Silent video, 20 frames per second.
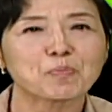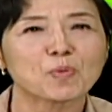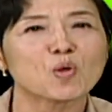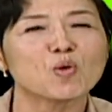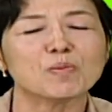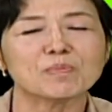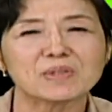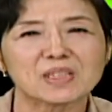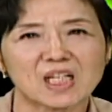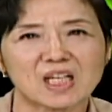
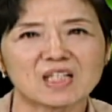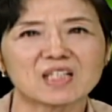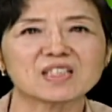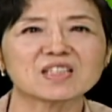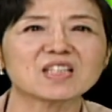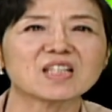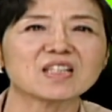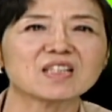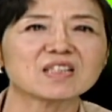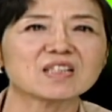我们常
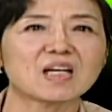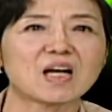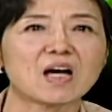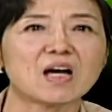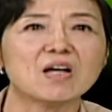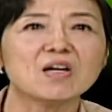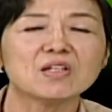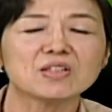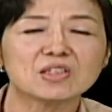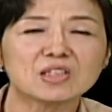常听
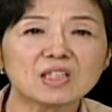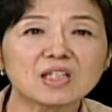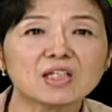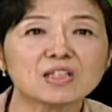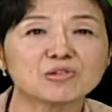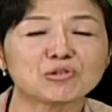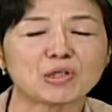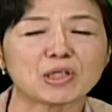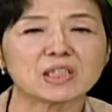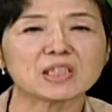到这
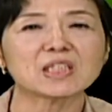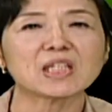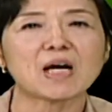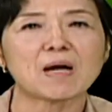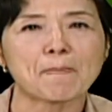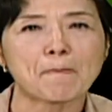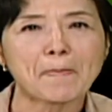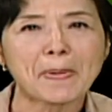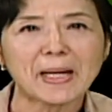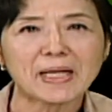个学
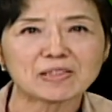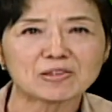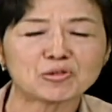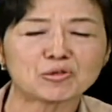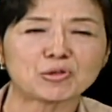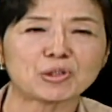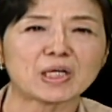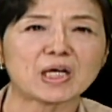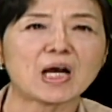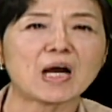校办
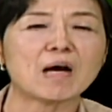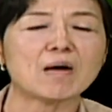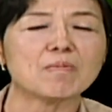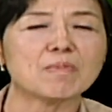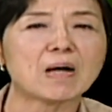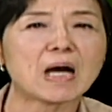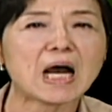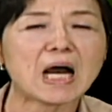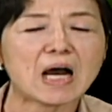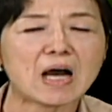学好
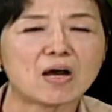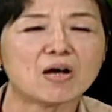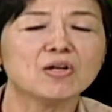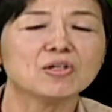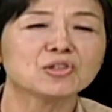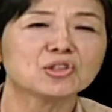不好，